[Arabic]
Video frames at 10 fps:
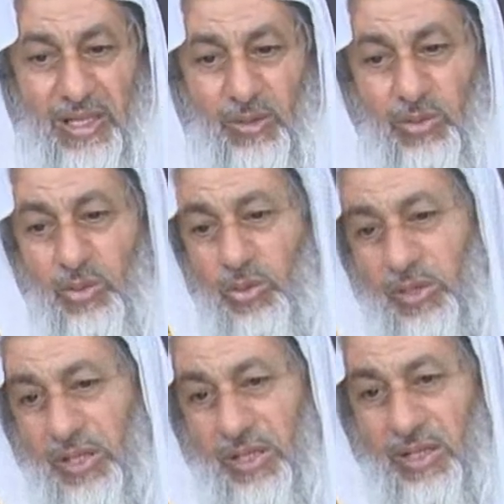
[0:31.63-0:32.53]
أو
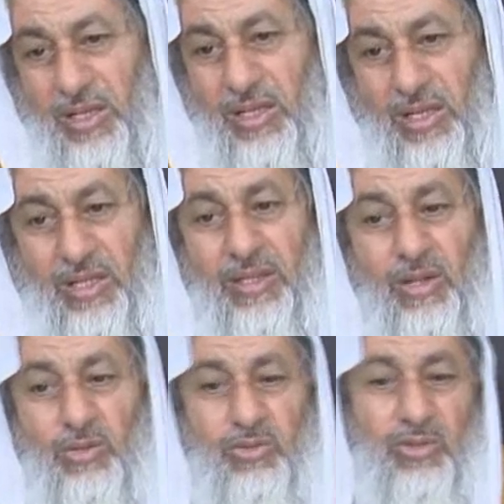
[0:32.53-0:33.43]
الخلقية عند
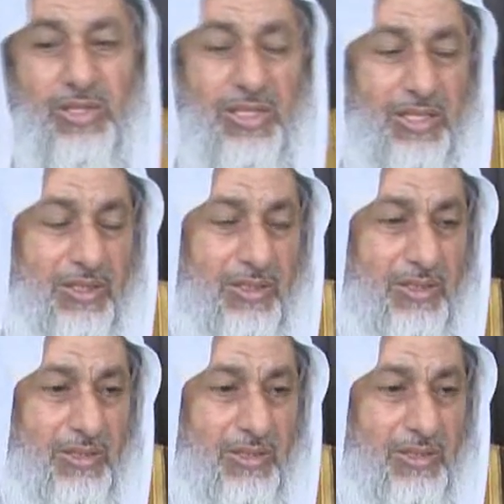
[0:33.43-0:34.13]
الأصوليين